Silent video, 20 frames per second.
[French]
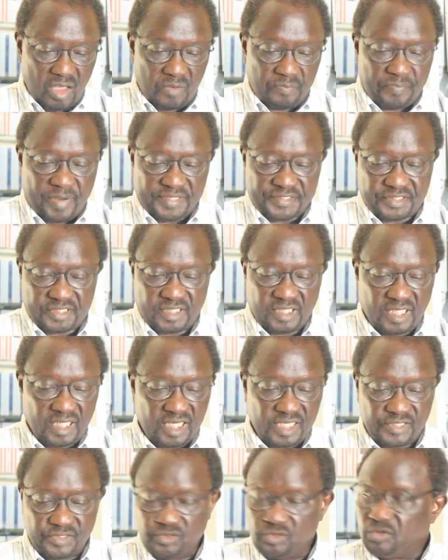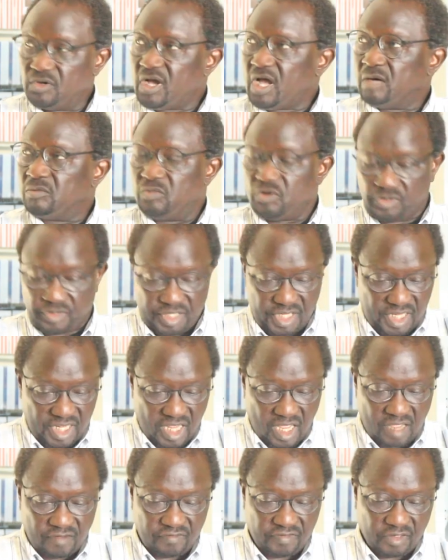parce qu'ils les ont abordés
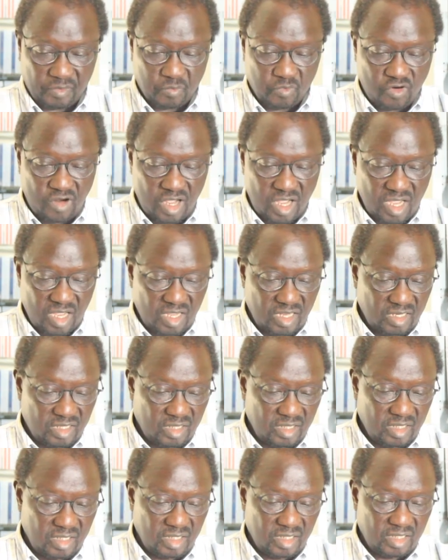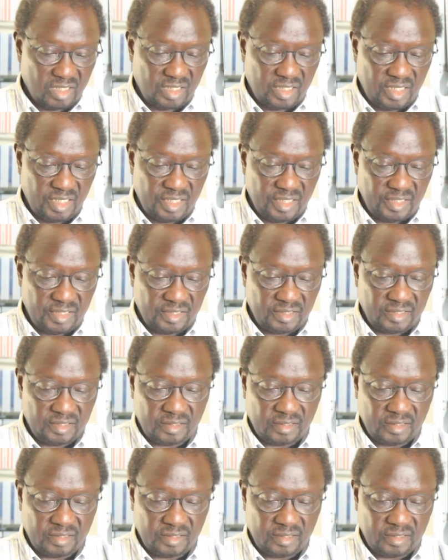avec moi et